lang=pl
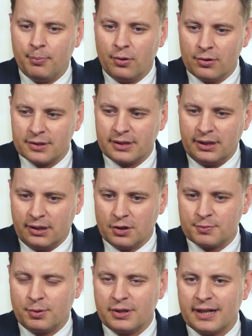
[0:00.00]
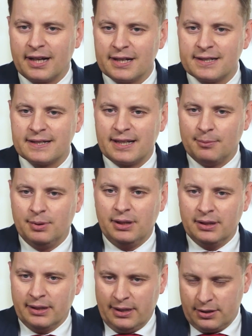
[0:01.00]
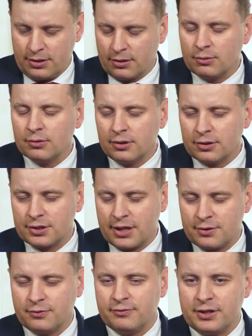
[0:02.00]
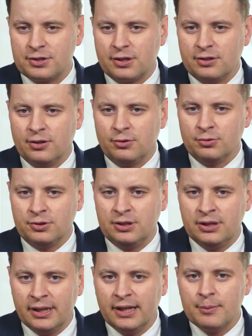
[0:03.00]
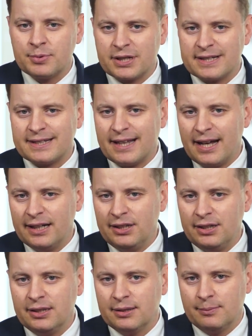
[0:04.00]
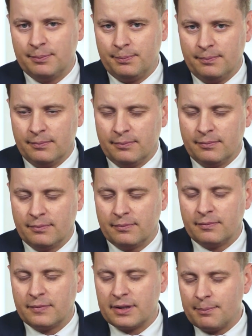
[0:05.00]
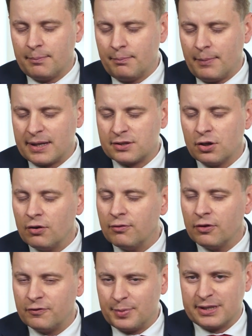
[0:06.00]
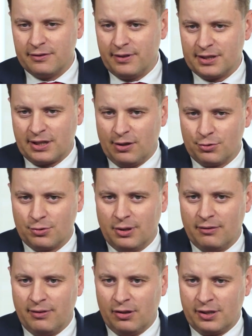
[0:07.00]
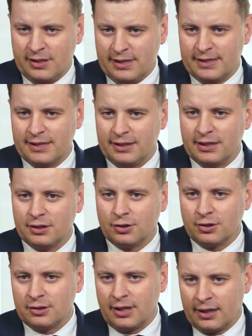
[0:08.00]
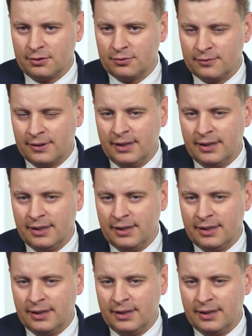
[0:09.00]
Polski i gospodarka jest stabilna, szczególnie od czasów wejścia do Unii, przestali mm, masowo wpisywać klauzule waloryzacyjne do kontraktu.